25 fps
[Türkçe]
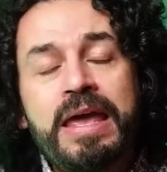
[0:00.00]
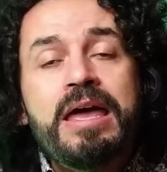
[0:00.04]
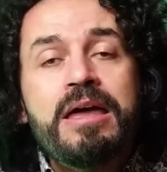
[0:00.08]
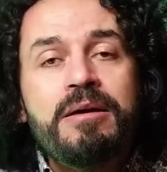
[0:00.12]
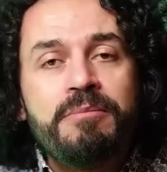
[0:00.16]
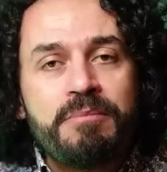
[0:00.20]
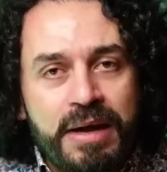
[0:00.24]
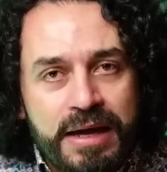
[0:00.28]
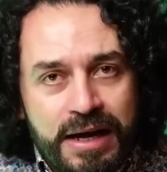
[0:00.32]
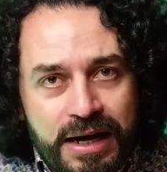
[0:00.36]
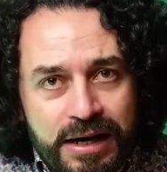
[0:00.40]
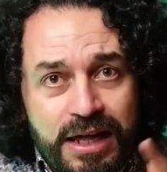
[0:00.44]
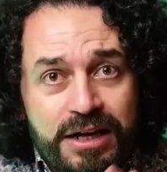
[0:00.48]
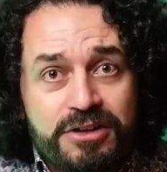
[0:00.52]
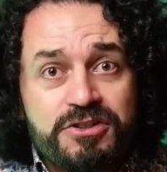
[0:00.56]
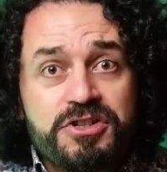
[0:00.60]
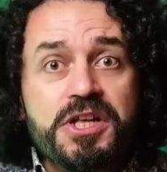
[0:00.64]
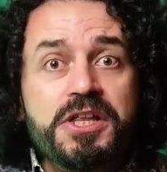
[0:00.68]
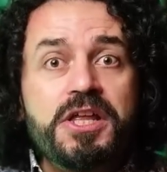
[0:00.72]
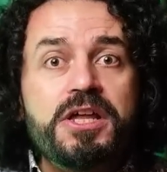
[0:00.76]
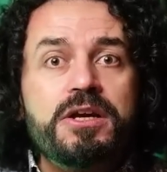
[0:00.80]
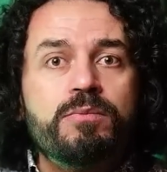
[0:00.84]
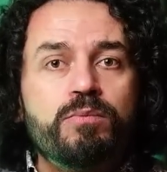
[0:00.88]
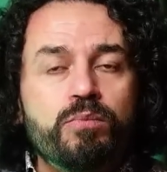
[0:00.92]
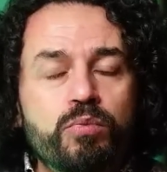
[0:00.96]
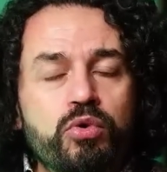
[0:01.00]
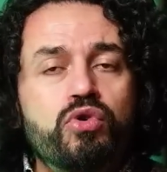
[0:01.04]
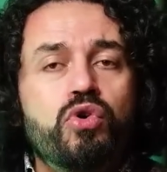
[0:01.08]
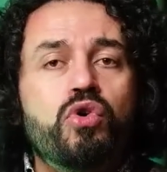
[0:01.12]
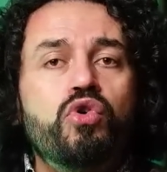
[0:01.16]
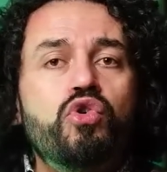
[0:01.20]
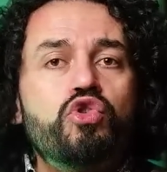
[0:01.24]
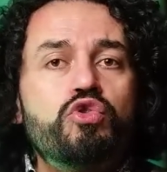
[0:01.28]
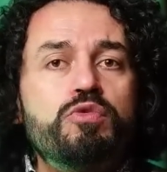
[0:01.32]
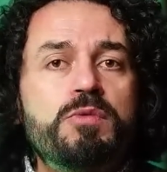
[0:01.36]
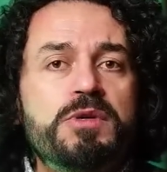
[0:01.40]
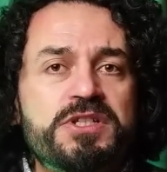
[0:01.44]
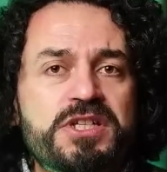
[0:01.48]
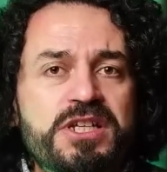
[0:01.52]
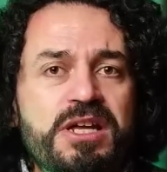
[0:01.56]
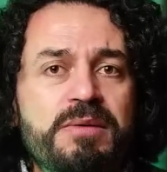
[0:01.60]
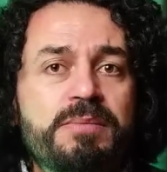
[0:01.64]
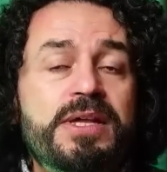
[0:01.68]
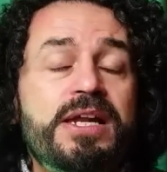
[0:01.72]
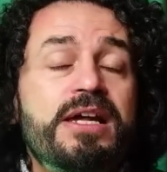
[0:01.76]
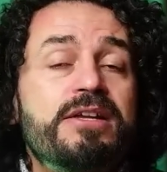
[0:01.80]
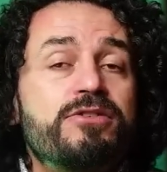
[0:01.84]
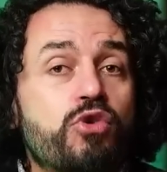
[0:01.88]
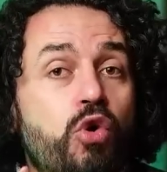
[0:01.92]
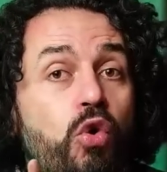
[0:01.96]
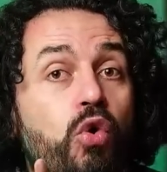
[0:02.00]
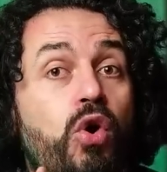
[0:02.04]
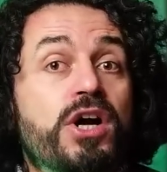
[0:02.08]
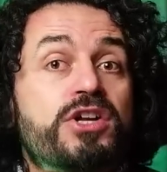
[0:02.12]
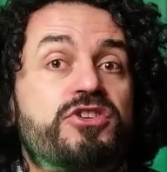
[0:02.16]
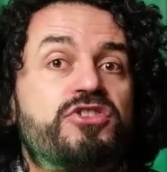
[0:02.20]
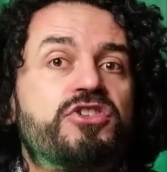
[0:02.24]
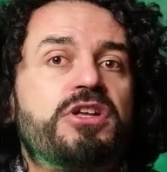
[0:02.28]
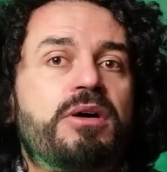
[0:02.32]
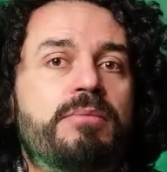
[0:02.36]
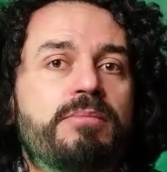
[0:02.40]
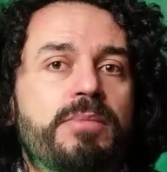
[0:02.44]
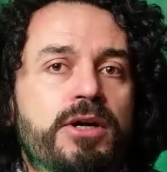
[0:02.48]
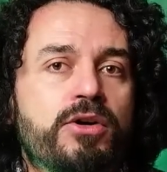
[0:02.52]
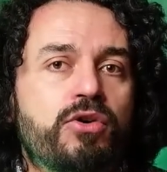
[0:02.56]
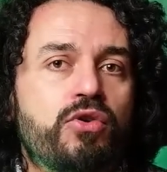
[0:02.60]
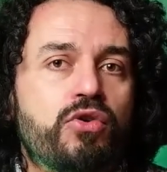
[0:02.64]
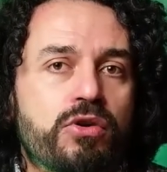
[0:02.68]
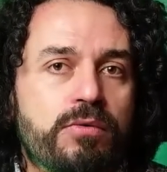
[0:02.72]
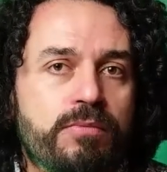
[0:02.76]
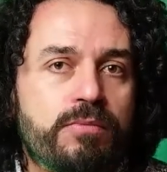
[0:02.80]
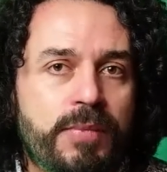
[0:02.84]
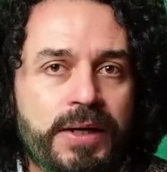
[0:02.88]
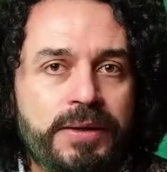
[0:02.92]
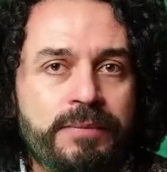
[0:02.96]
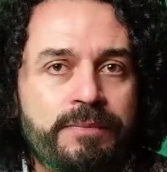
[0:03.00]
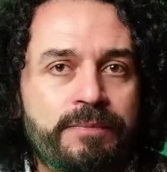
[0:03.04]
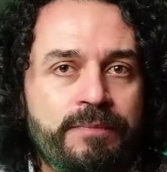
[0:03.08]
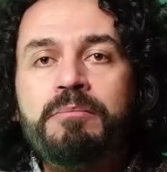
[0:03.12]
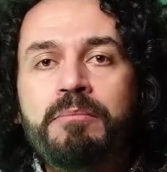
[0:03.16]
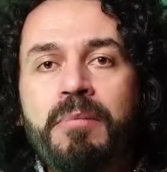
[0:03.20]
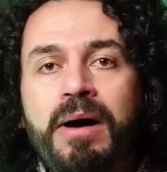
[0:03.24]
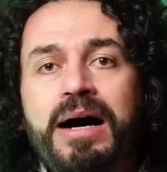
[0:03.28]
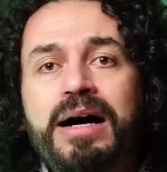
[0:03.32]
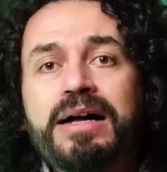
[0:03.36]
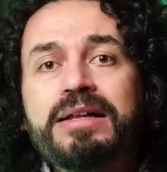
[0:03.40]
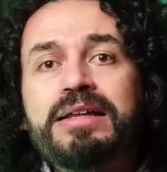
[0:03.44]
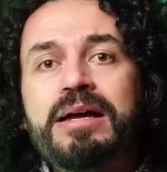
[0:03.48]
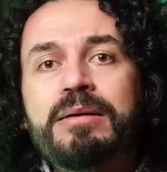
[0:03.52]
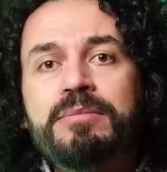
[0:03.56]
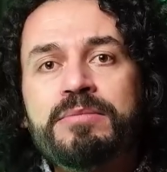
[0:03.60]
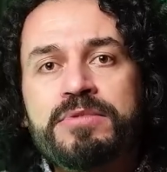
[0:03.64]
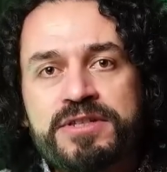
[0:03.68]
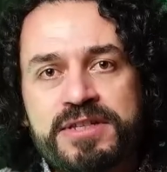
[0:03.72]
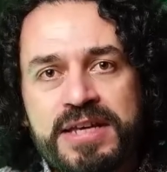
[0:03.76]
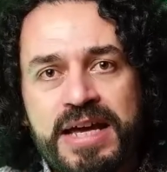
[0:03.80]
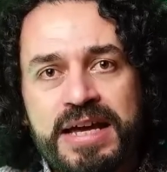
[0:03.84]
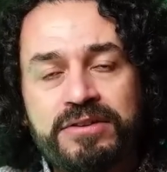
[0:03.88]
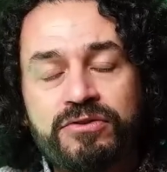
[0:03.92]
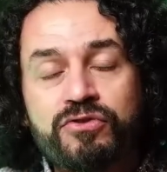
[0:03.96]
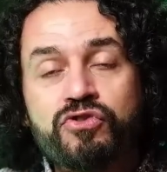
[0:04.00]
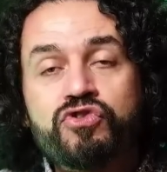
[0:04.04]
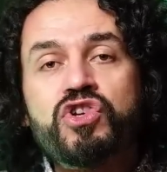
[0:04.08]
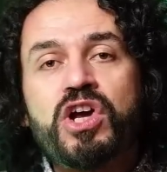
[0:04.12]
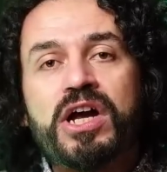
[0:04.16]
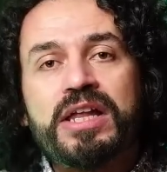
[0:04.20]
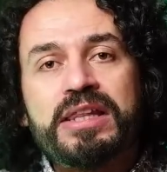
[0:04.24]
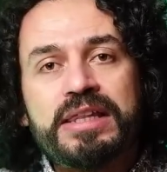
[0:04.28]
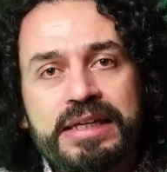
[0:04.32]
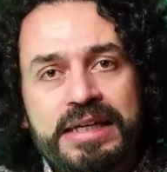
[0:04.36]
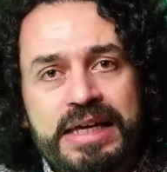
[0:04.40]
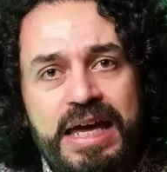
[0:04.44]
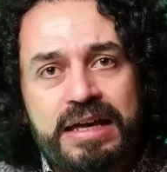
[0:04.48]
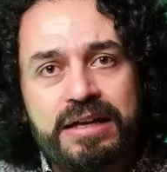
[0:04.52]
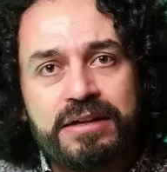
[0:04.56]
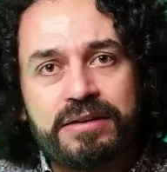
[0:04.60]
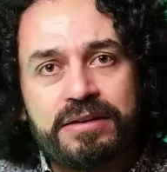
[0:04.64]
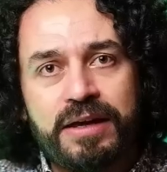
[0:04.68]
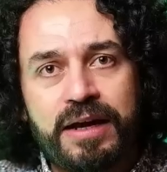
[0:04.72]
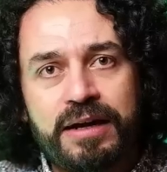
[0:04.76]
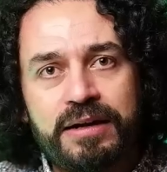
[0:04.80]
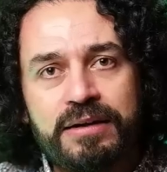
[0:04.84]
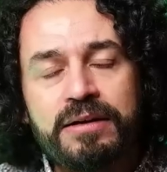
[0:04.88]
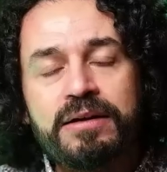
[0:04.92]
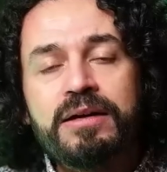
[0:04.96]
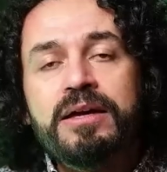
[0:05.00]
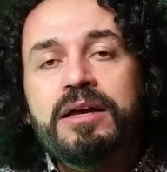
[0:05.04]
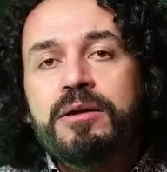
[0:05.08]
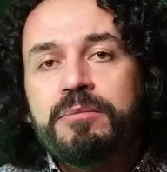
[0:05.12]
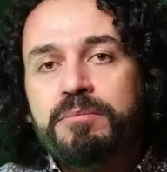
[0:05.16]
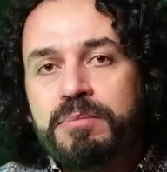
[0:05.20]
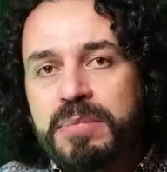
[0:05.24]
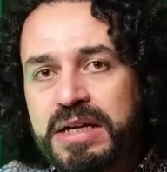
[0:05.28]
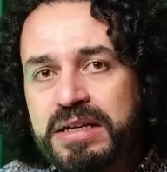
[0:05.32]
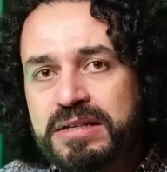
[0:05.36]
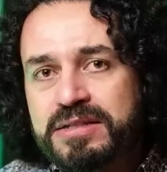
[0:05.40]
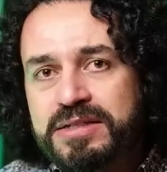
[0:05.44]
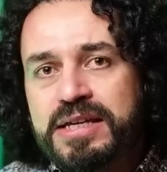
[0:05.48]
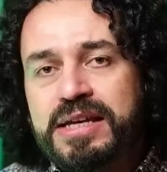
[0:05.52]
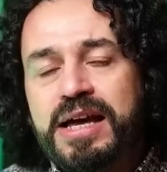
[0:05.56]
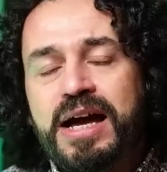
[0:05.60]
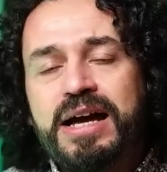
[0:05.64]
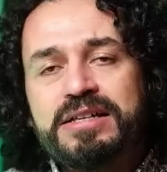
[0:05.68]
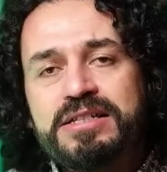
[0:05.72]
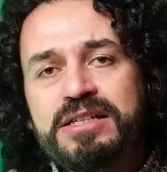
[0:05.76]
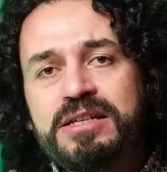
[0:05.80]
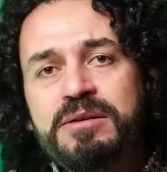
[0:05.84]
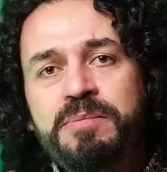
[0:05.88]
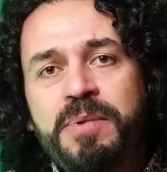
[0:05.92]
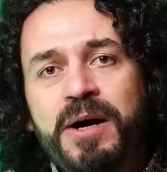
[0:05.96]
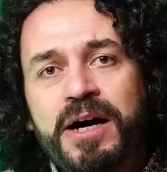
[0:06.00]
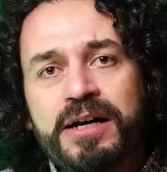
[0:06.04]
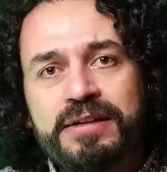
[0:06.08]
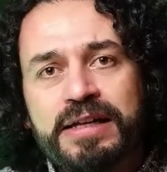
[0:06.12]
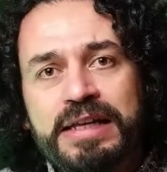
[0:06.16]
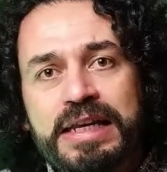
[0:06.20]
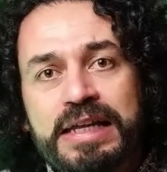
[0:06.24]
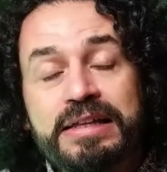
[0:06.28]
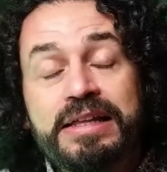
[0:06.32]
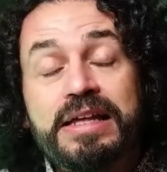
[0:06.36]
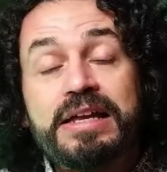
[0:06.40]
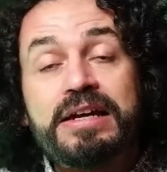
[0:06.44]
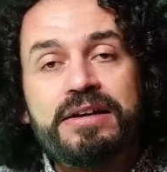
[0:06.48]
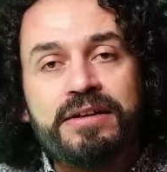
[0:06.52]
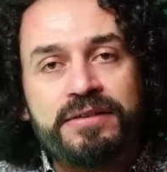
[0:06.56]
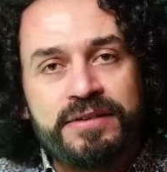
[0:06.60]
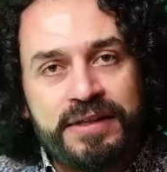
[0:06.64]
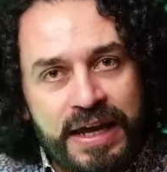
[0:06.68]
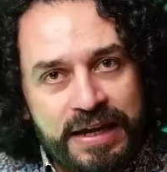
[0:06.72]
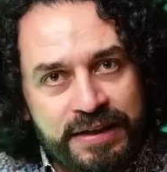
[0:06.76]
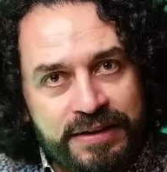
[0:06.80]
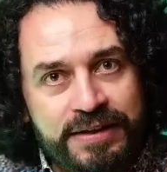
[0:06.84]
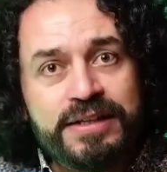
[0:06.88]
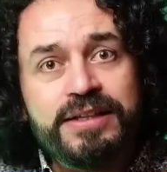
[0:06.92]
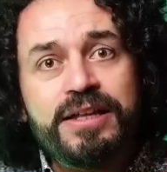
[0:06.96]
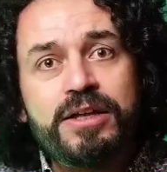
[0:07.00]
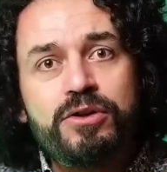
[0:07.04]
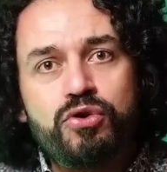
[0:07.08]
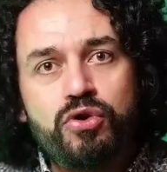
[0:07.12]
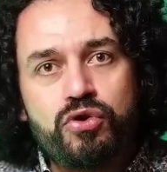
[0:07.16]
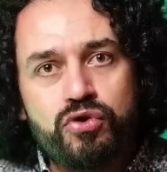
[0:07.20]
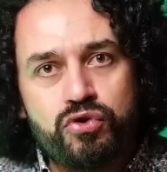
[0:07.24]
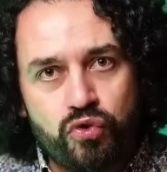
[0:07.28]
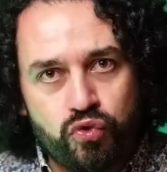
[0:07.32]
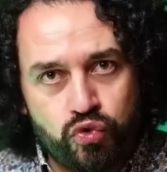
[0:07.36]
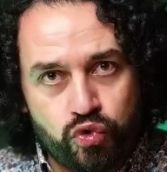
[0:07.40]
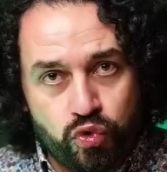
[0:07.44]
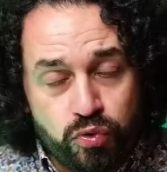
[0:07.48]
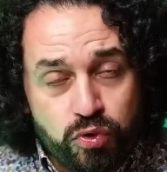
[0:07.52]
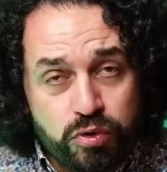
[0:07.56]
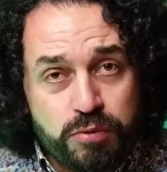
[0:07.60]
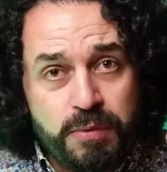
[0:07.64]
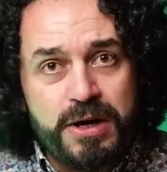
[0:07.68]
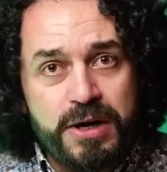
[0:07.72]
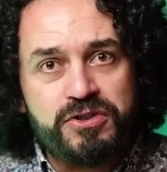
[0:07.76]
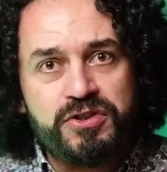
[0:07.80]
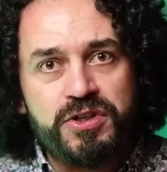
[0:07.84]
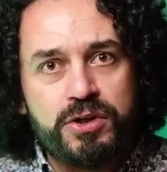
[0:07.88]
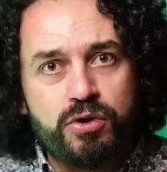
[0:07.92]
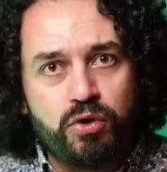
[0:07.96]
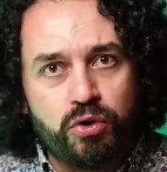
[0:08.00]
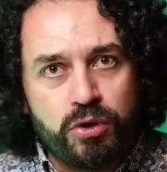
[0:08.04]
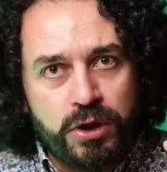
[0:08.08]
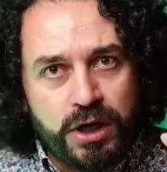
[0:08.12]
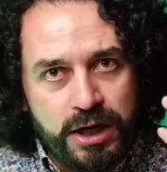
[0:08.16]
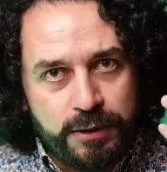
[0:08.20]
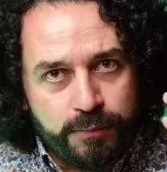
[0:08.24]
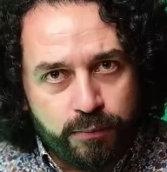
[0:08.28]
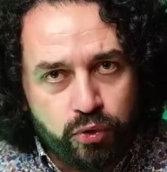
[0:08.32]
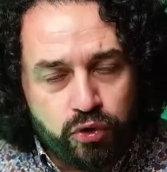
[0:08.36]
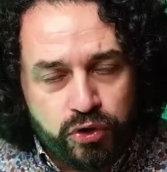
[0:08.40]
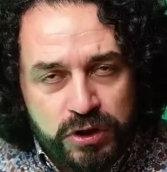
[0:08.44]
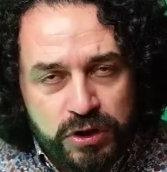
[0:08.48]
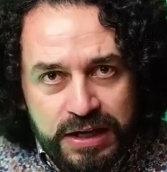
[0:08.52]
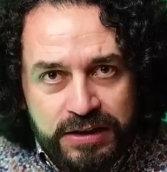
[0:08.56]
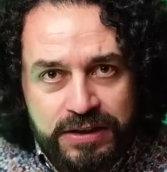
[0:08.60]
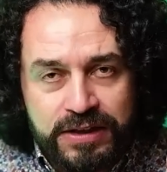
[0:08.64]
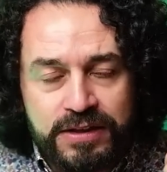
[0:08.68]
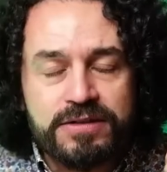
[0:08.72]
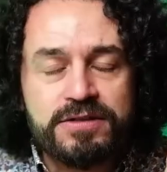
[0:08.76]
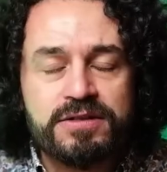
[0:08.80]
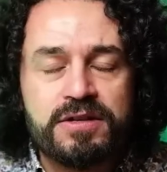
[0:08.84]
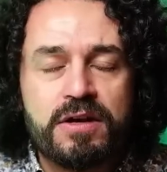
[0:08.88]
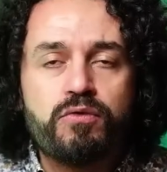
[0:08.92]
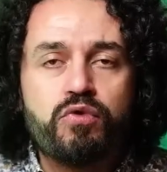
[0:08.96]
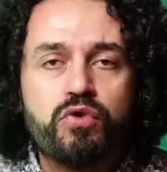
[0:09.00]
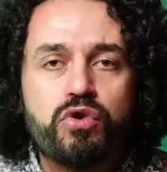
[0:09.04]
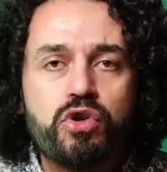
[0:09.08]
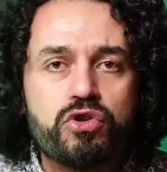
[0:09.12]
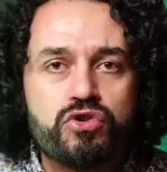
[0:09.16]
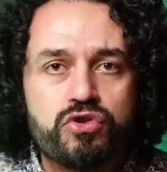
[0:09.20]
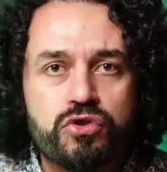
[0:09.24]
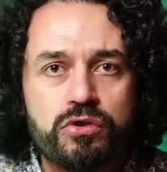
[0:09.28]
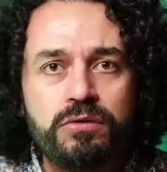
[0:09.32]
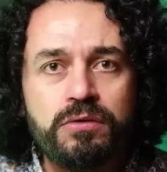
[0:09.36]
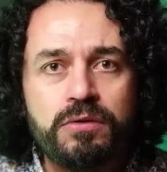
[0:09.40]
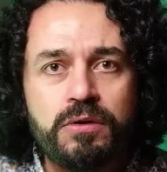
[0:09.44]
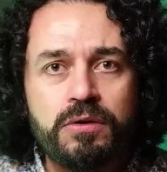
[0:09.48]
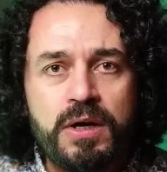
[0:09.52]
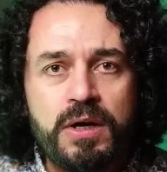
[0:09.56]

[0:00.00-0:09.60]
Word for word: Meral Akşener'in bu konuşmasına biraz o açıdan bakıyorum ben. Madem sen canlı yayında bir siyasi parti liderini tehdit ediyorsun. Cumhurbaşkanı olarak bu tehdidi savuruyorsun.